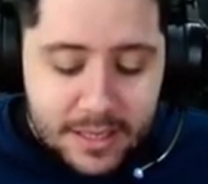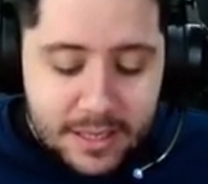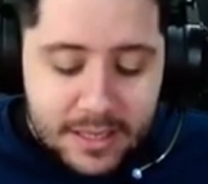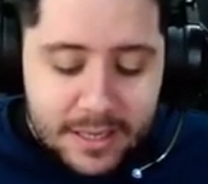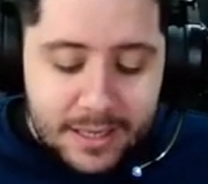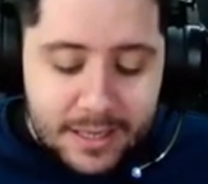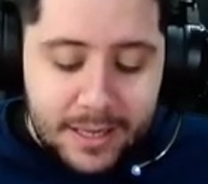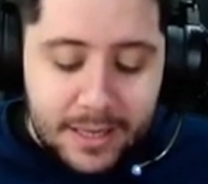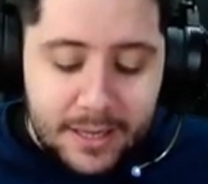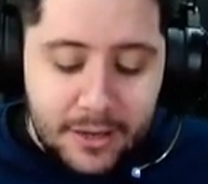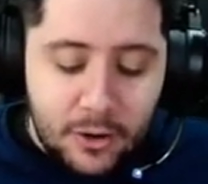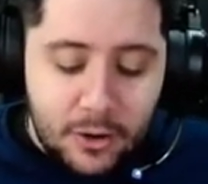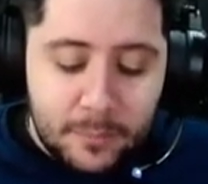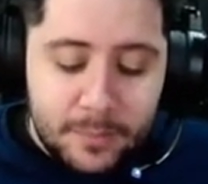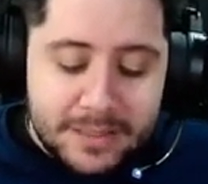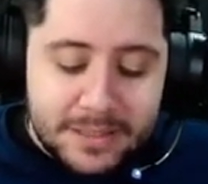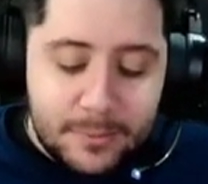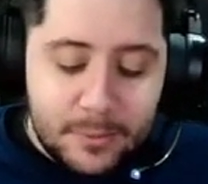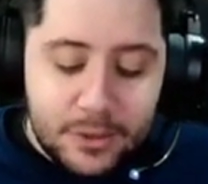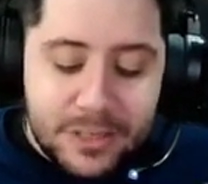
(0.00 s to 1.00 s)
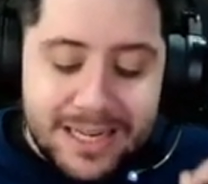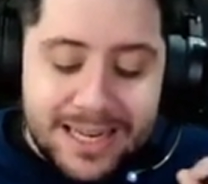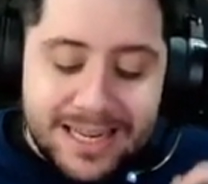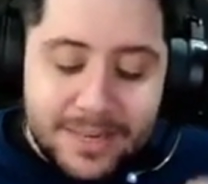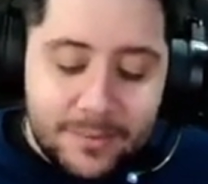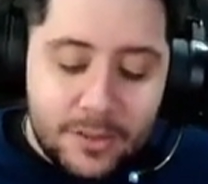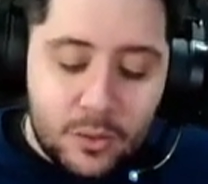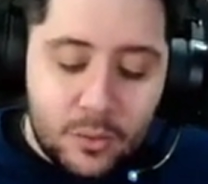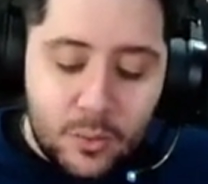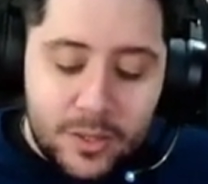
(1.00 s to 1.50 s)
Eh, completamos la
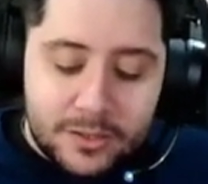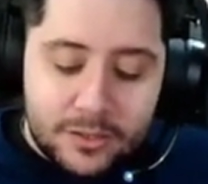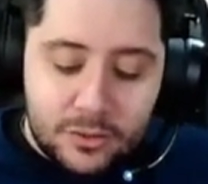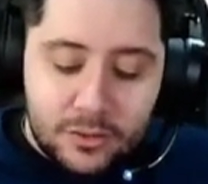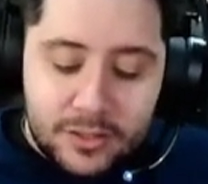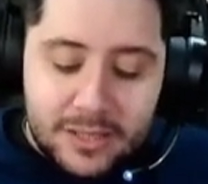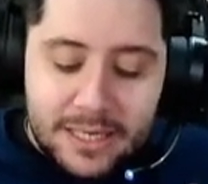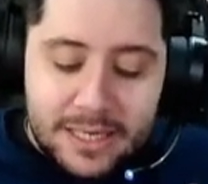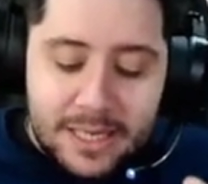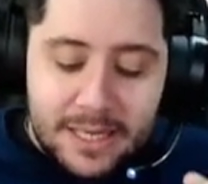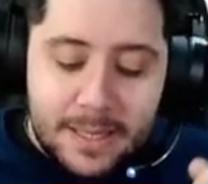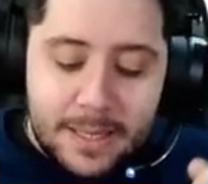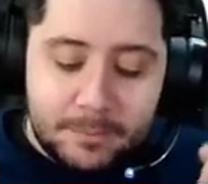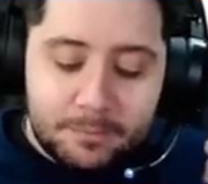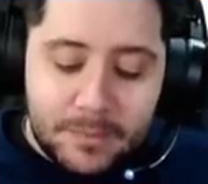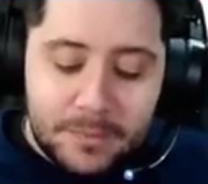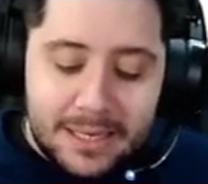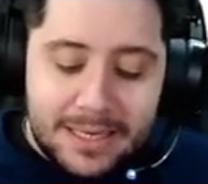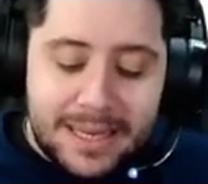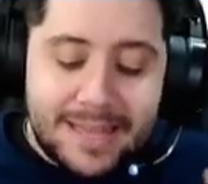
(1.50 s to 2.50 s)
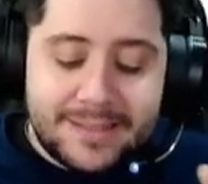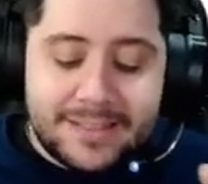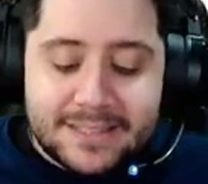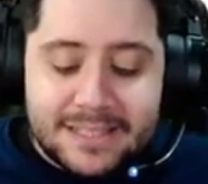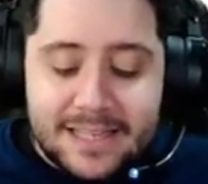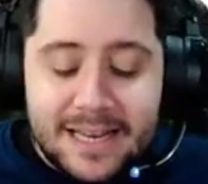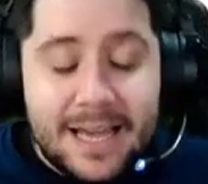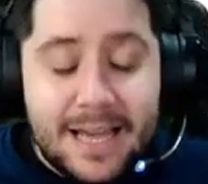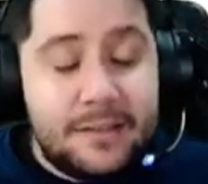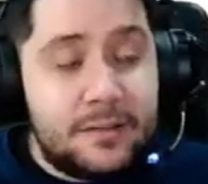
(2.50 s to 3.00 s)
level 4 de la
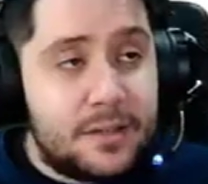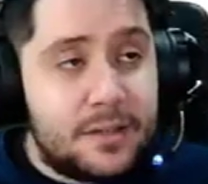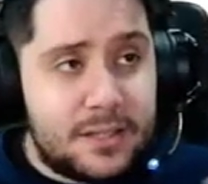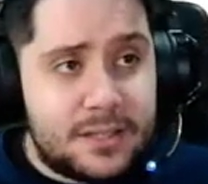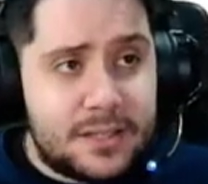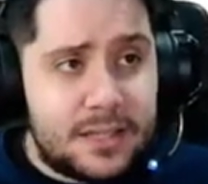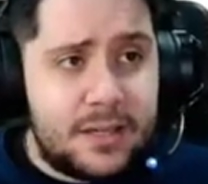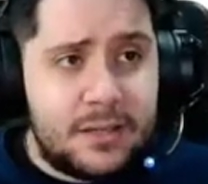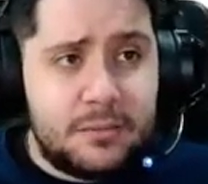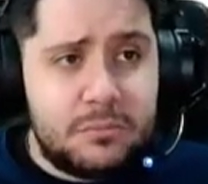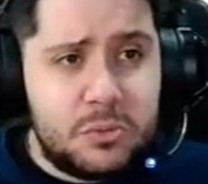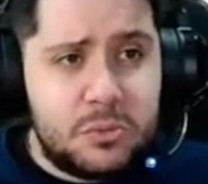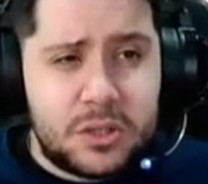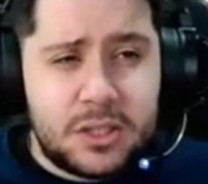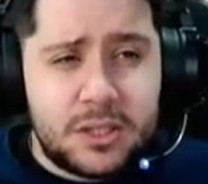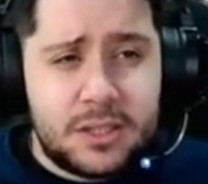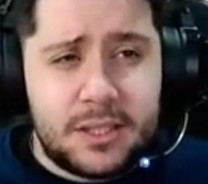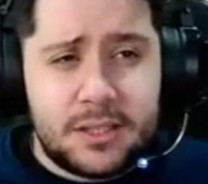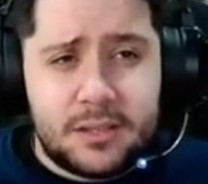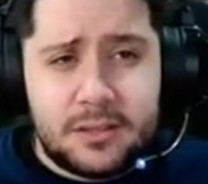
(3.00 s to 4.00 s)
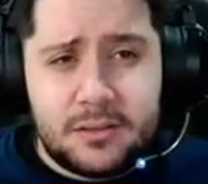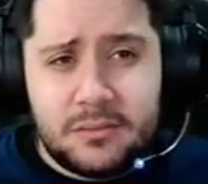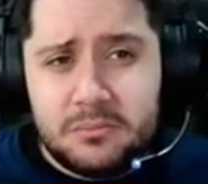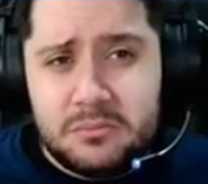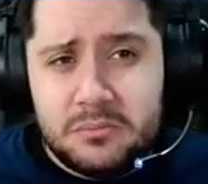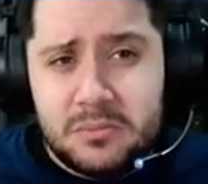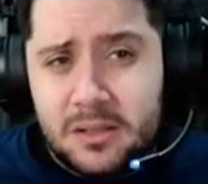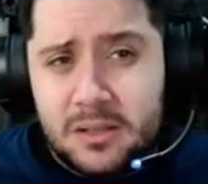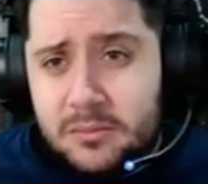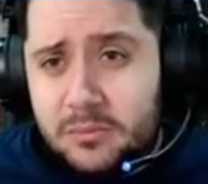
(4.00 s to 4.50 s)
Landslide, que está, no sé si es
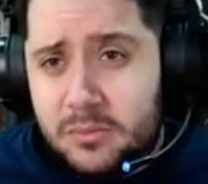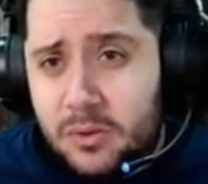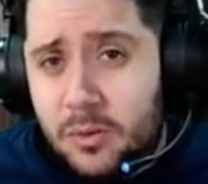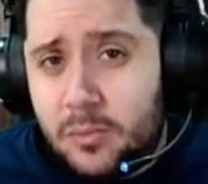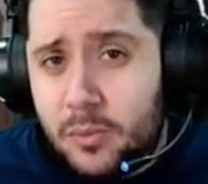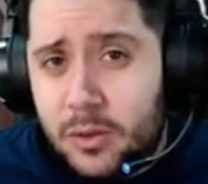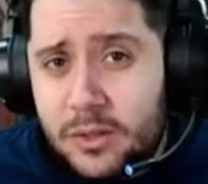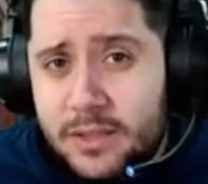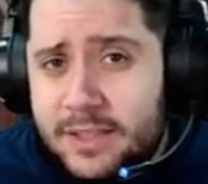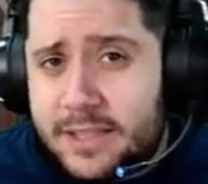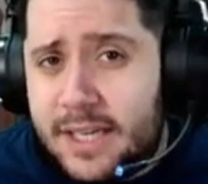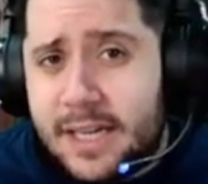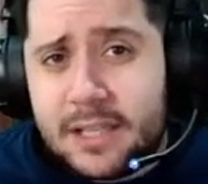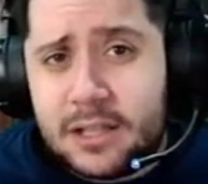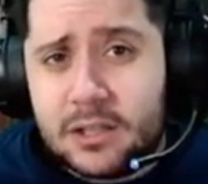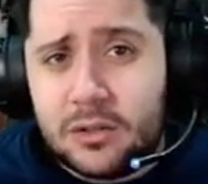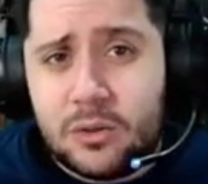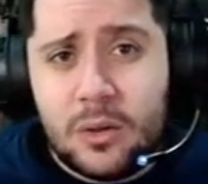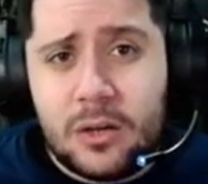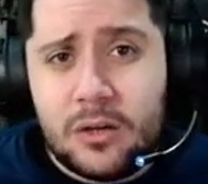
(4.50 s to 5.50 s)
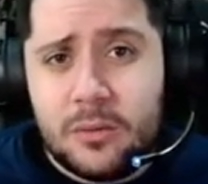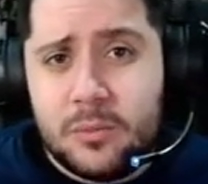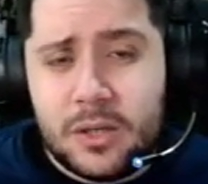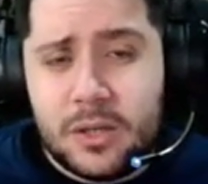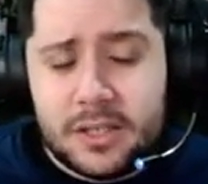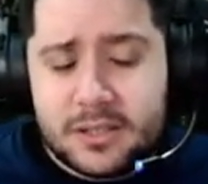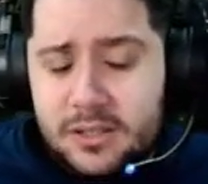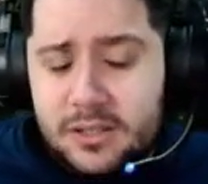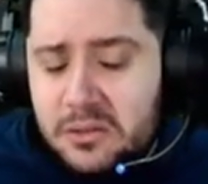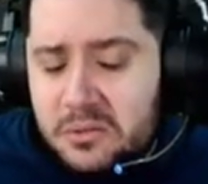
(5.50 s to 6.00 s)
como el desierto o algo por
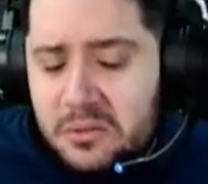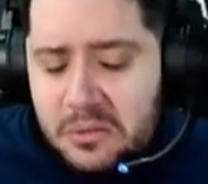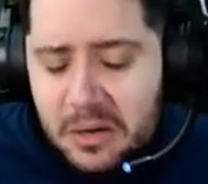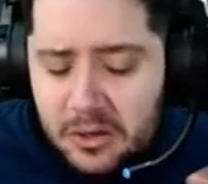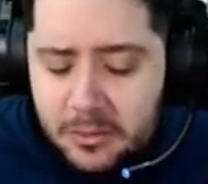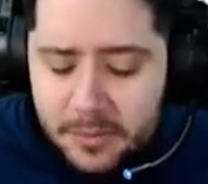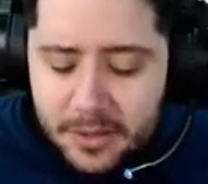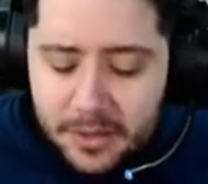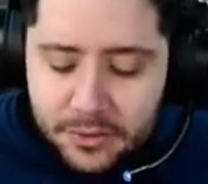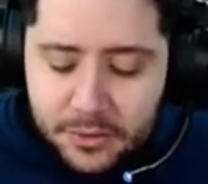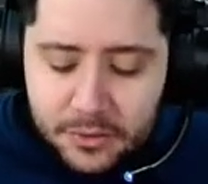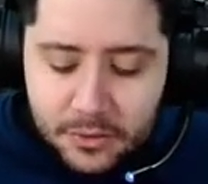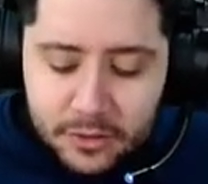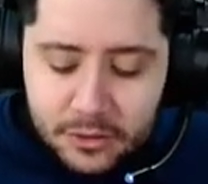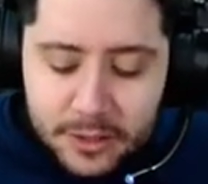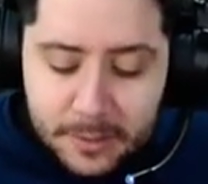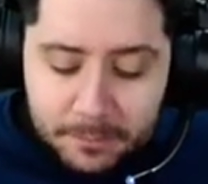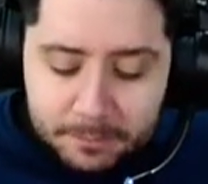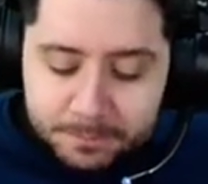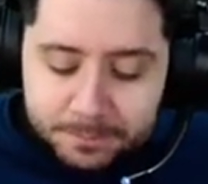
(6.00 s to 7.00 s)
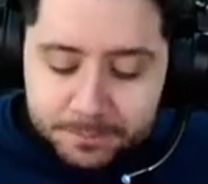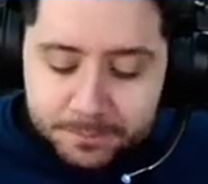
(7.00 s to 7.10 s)
el estilo, algo parecido, no sé.